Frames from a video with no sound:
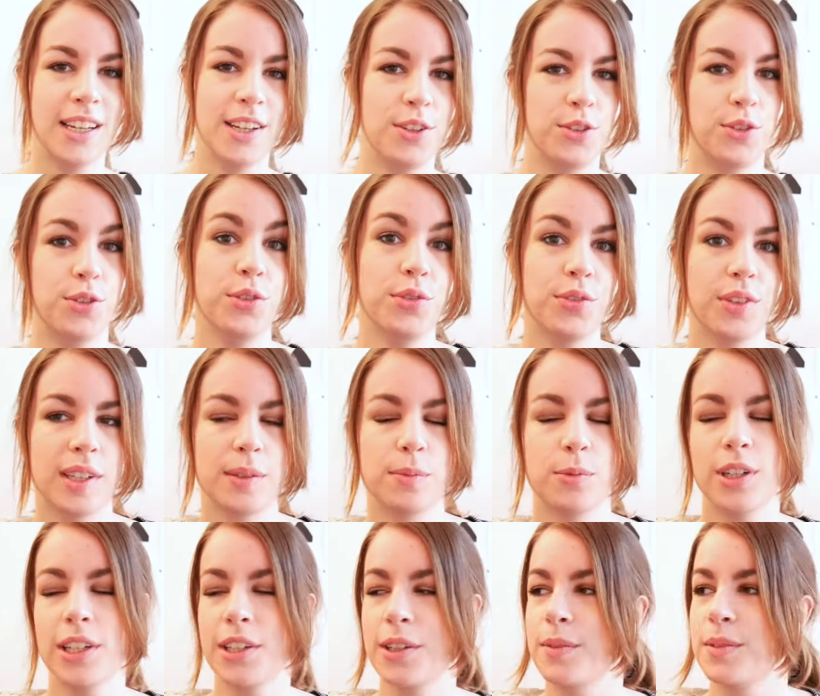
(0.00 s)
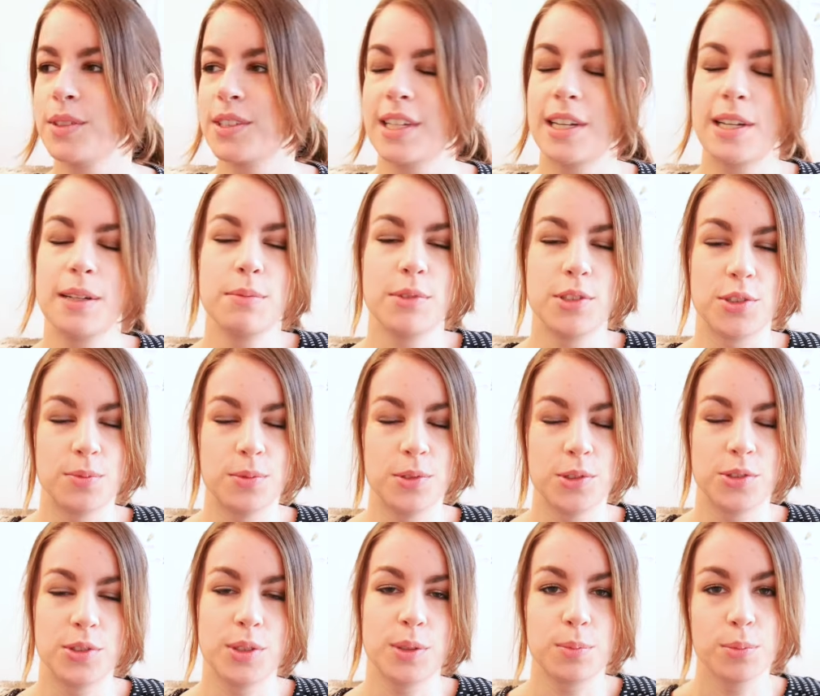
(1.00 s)
de fin de mois comme ça, mais je me
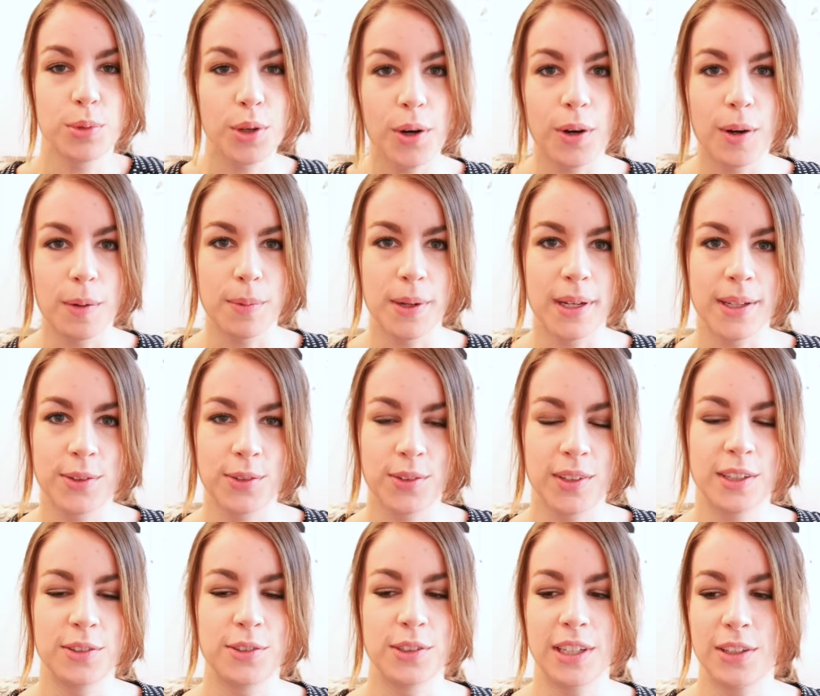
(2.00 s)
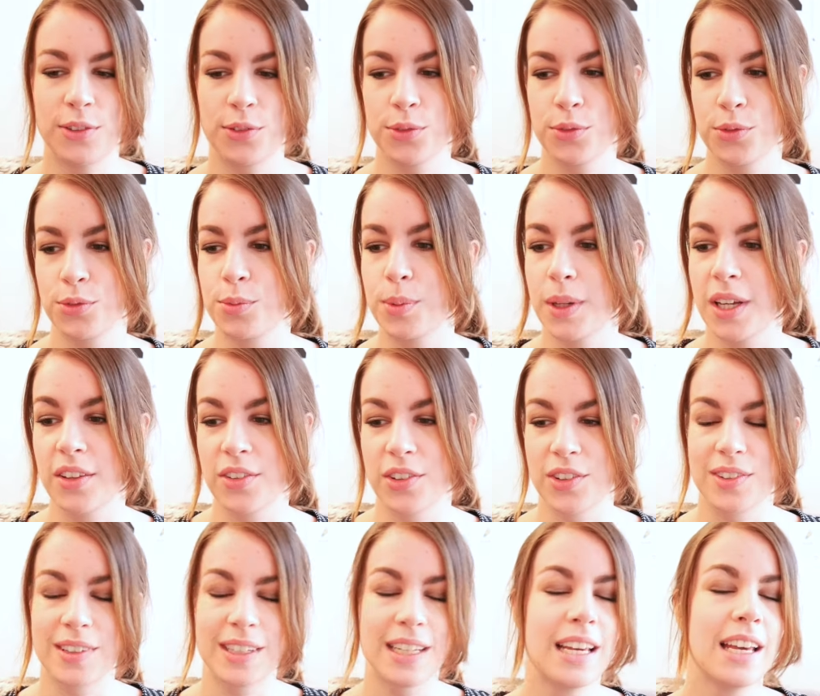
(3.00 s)
suis dit pourquoi pas, ce sera l'occasion de vous
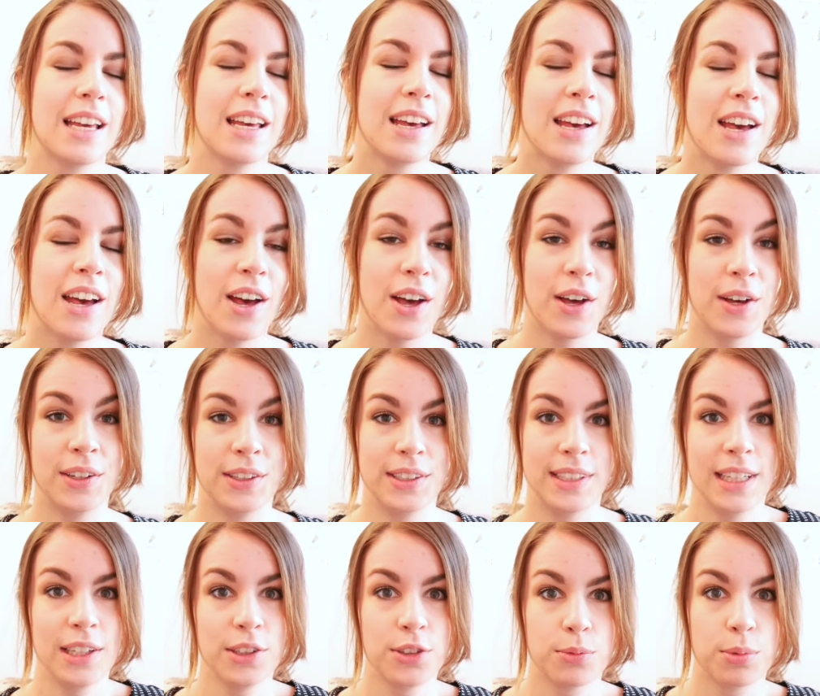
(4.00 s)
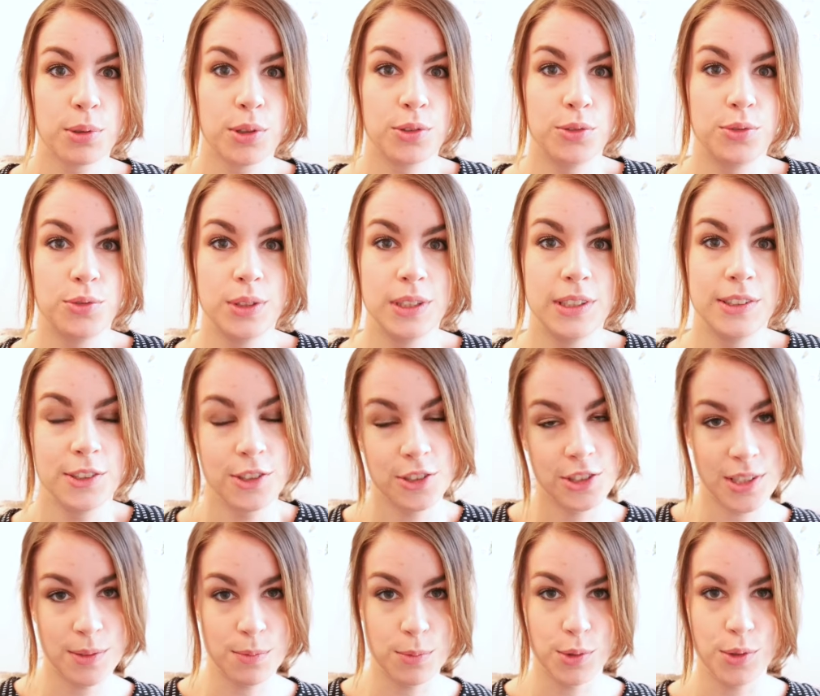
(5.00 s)
présenter euh, quelques produits que
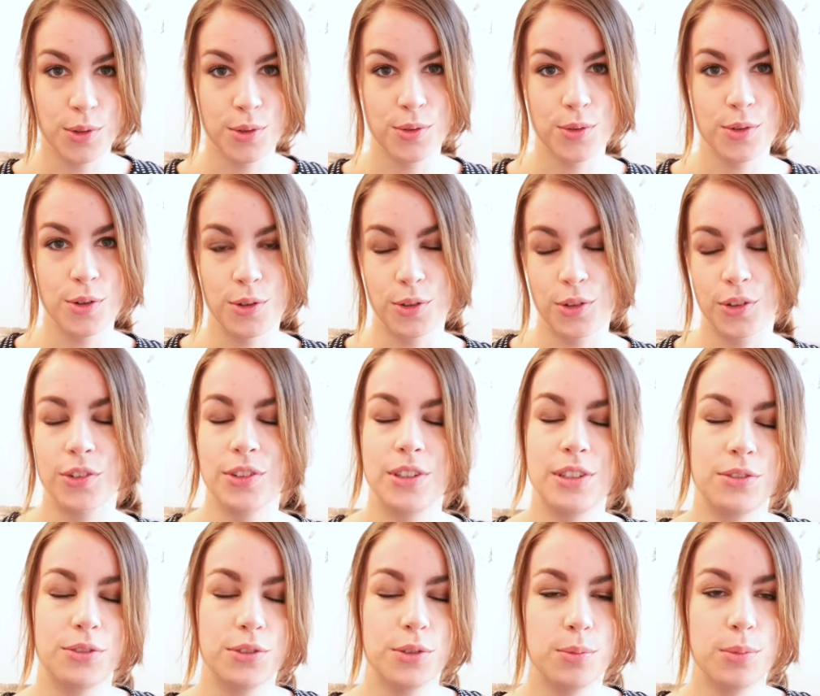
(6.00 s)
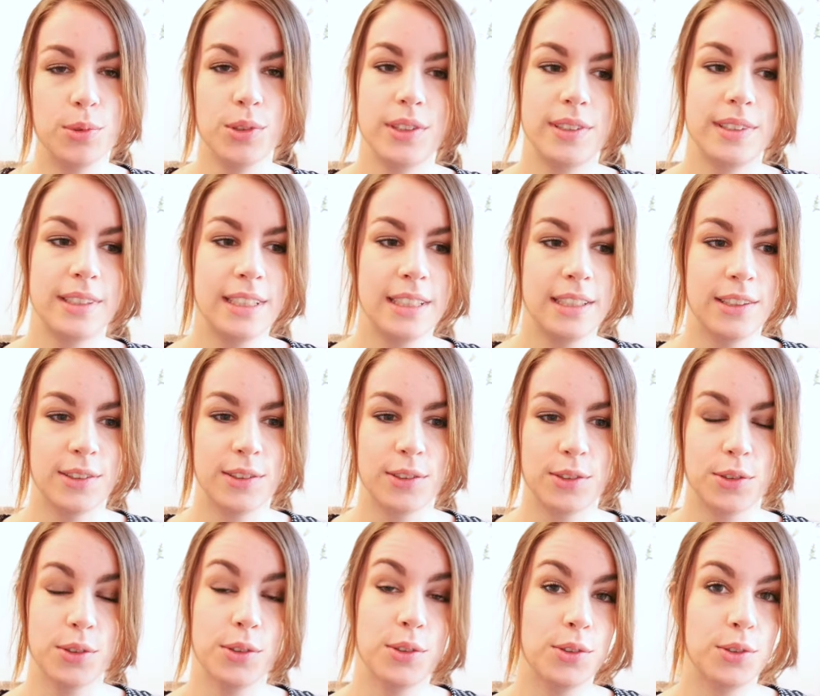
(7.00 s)
j'aime beaucoup, autant au niveau beauté euh,
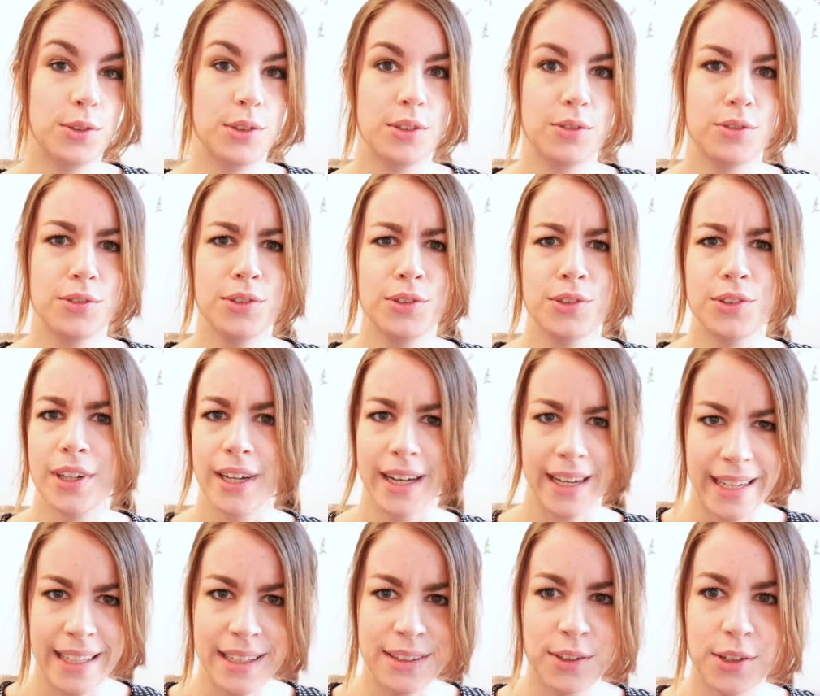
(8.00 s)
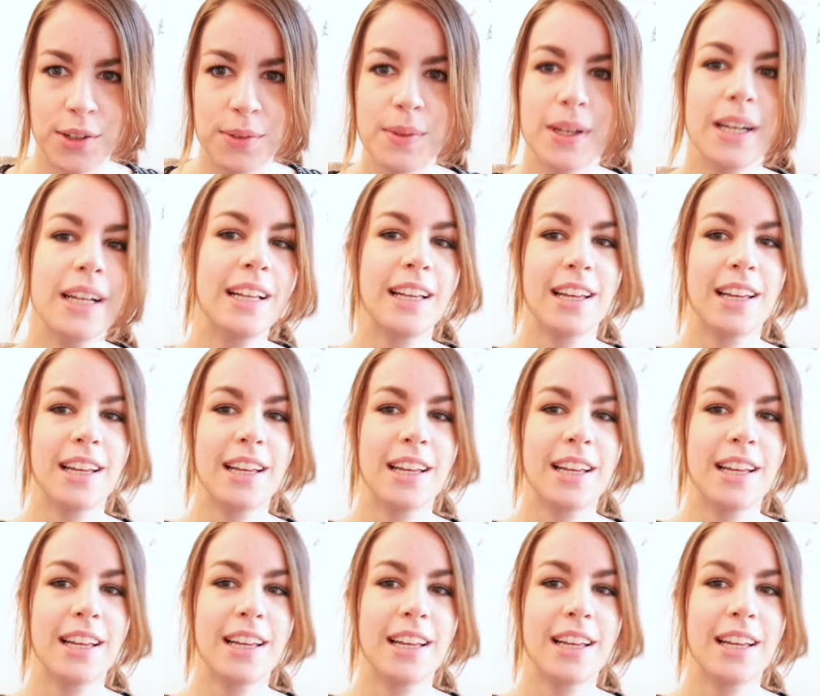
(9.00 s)
qu'au niveau random.